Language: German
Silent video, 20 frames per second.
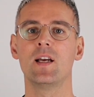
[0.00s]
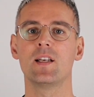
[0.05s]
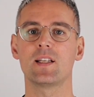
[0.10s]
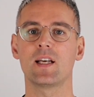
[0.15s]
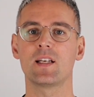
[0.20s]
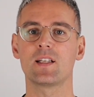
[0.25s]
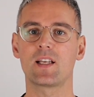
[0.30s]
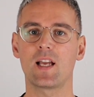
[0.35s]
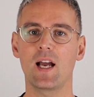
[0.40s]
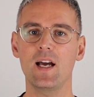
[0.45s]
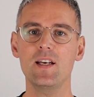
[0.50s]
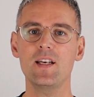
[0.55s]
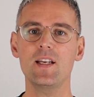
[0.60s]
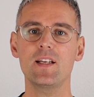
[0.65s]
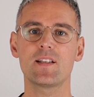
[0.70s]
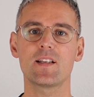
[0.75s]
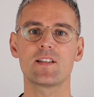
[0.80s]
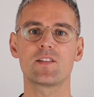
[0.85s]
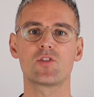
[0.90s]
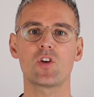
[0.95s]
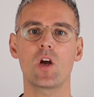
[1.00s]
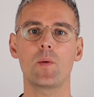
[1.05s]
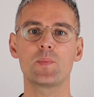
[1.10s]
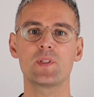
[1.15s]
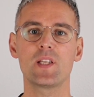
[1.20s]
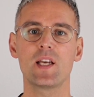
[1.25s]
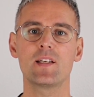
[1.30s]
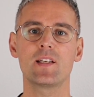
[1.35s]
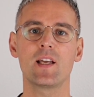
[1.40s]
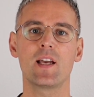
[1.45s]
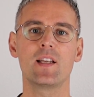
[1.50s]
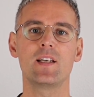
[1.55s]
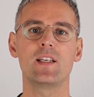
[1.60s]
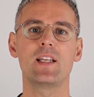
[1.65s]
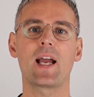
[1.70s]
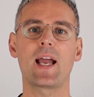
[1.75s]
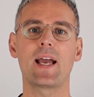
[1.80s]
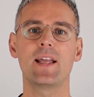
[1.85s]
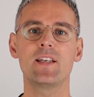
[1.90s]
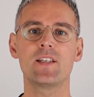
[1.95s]
dann kann dich das Jobcenter in
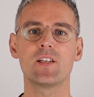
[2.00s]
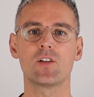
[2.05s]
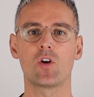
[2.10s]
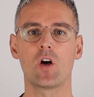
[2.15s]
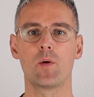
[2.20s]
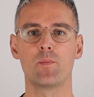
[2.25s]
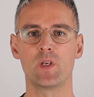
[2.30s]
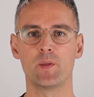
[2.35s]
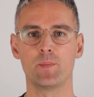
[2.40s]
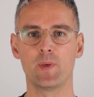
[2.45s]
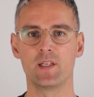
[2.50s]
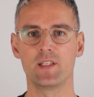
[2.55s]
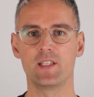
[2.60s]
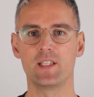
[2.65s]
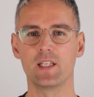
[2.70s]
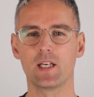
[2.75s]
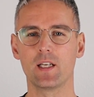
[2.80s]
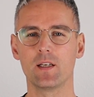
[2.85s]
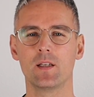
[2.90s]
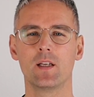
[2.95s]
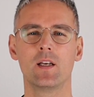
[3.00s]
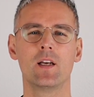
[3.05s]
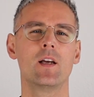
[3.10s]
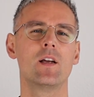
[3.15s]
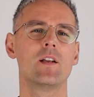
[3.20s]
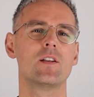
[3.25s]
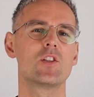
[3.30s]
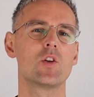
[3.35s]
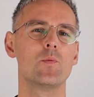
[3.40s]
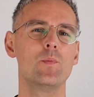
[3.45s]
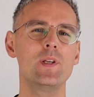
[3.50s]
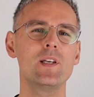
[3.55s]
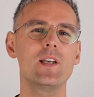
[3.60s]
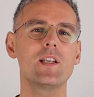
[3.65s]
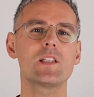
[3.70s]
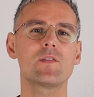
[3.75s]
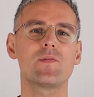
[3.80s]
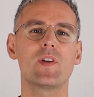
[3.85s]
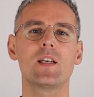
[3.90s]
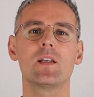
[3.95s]
die Rente komplimentieren,
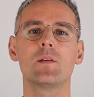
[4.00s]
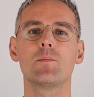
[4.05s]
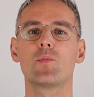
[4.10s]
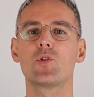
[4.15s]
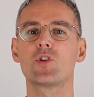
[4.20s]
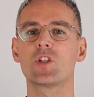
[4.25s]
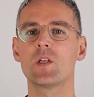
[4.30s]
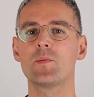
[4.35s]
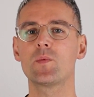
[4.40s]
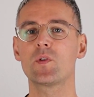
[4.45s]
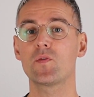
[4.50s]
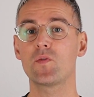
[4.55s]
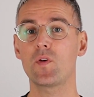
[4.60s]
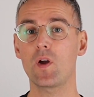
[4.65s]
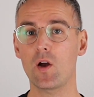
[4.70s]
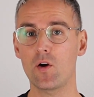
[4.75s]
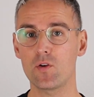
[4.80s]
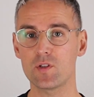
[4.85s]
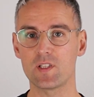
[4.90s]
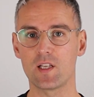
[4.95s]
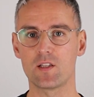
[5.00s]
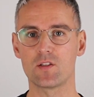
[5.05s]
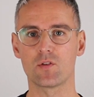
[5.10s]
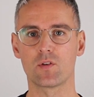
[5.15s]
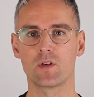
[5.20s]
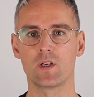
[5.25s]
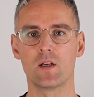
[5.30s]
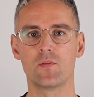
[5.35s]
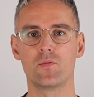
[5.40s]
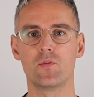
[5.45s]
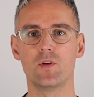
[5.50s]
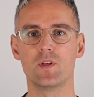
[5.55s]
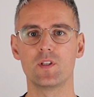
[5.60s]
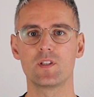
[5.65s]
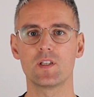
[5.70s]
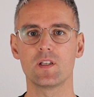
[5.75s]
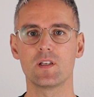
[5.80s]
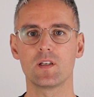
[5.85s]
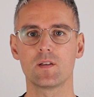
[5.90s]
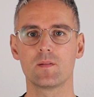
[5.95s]
zumindest wenn bestimmte Voraussetzungen
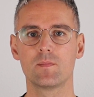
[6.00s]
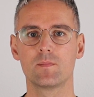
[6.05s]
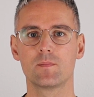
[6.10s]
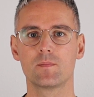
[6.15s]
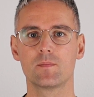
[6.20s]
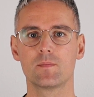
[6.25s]
erfüllt sind.